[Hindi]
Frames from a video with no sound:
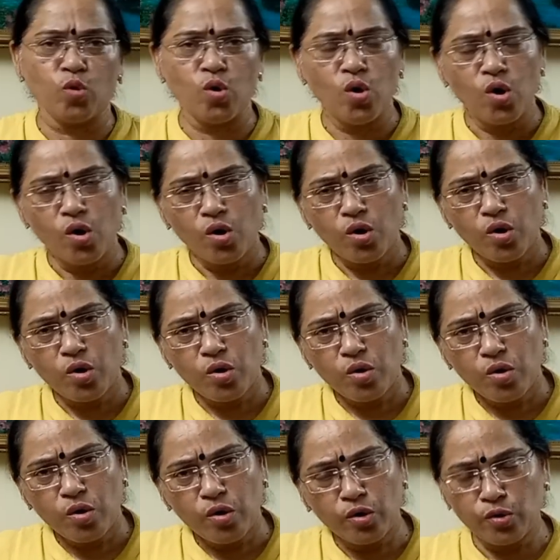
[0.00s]
आप को
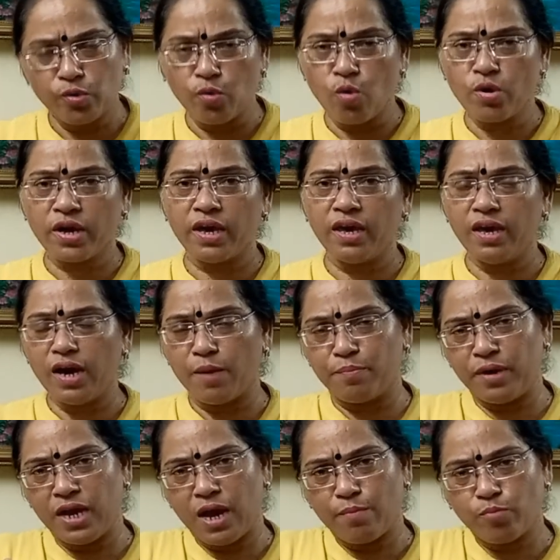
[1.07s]
रोकें
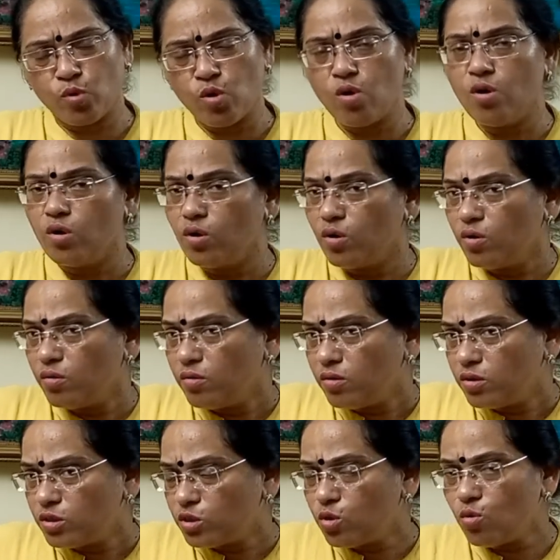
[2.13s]
अपने आप को
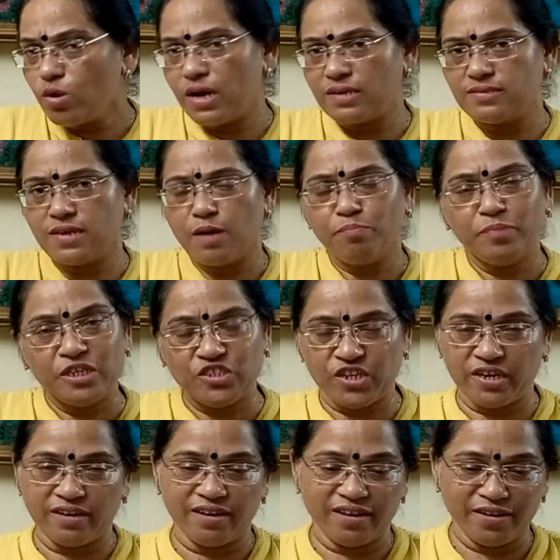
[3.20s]
थोड़ा सा
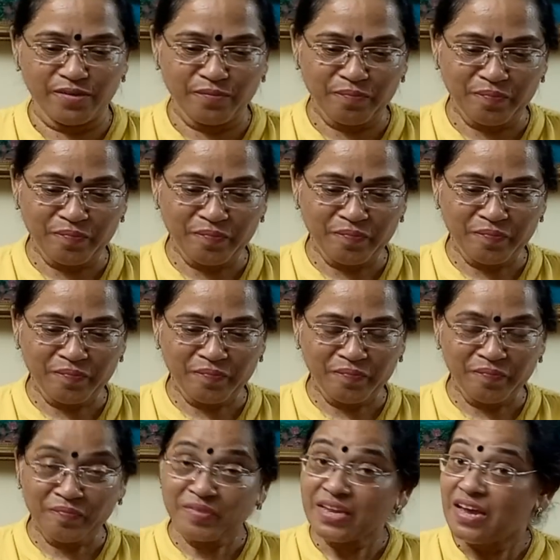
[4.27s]
पीछे करें
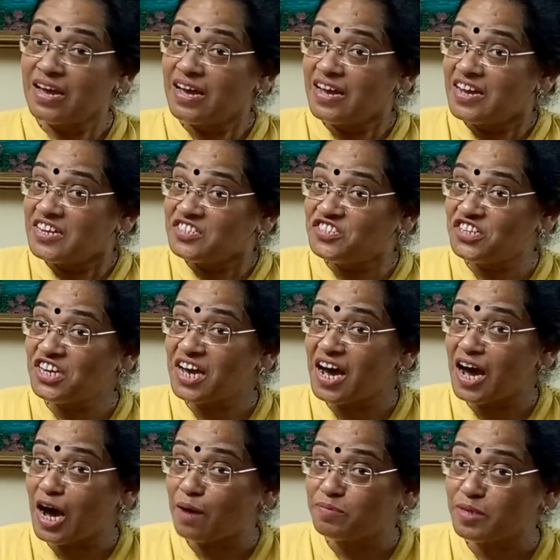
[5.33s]
जी
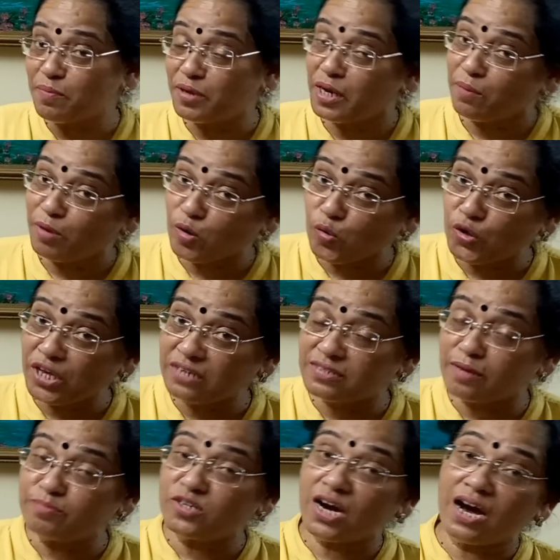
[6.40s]
हाँ आप सभी ने बिल्कुल ठीक
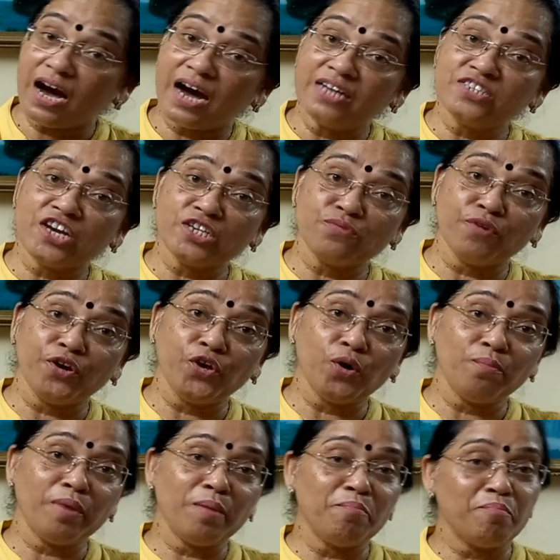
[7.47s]
समझा आज के इस
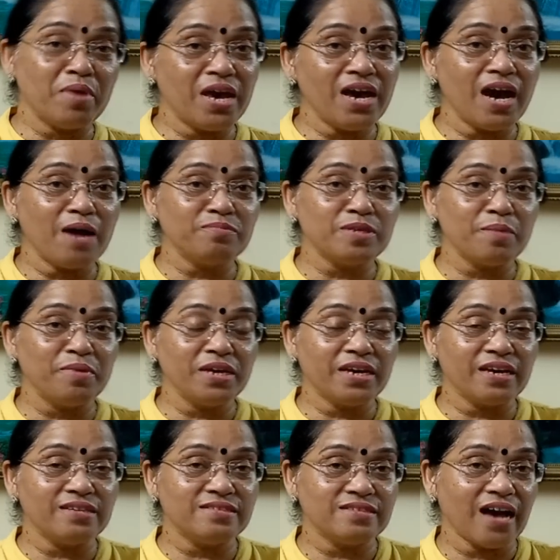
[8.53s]
वीडियो में मैं आप सभी
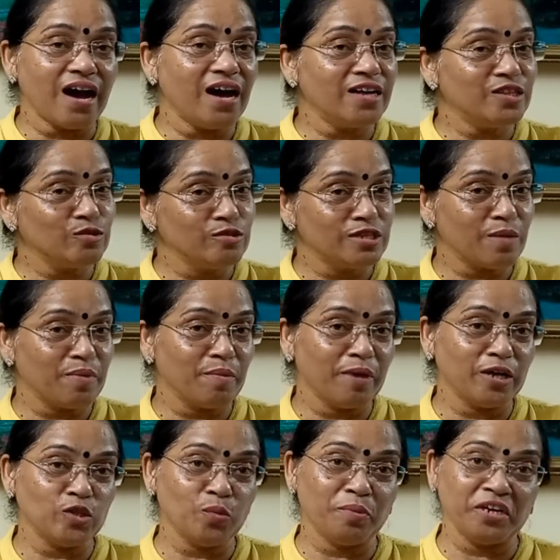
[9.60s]
के साथ उन सभी
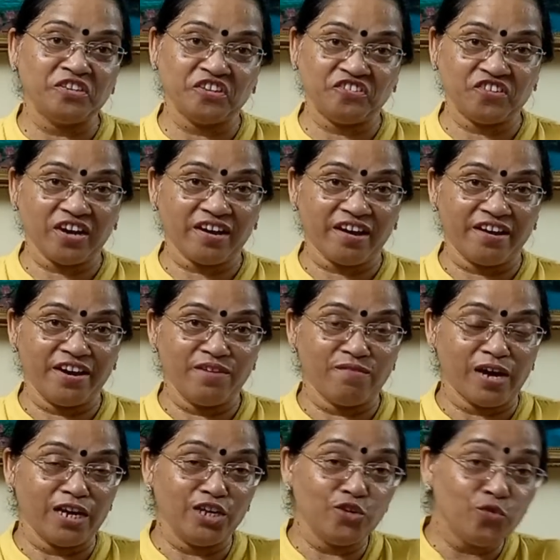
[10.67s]
बातों पर चर्चा करने
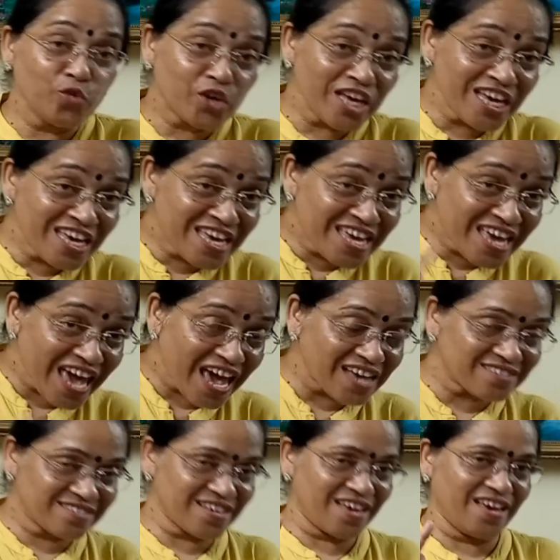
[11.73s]
वाली हूँ कि
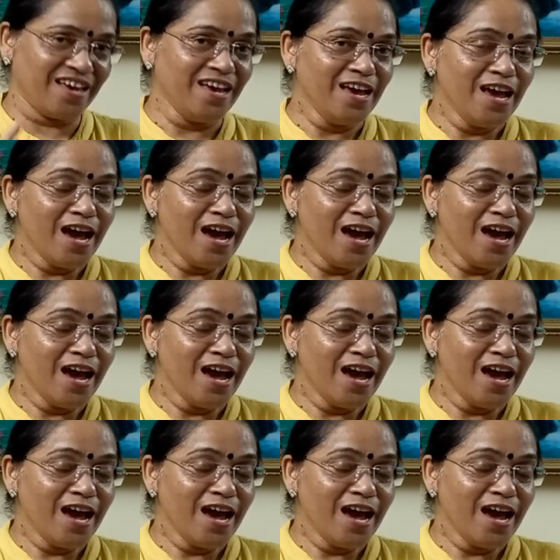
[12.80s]
कैसे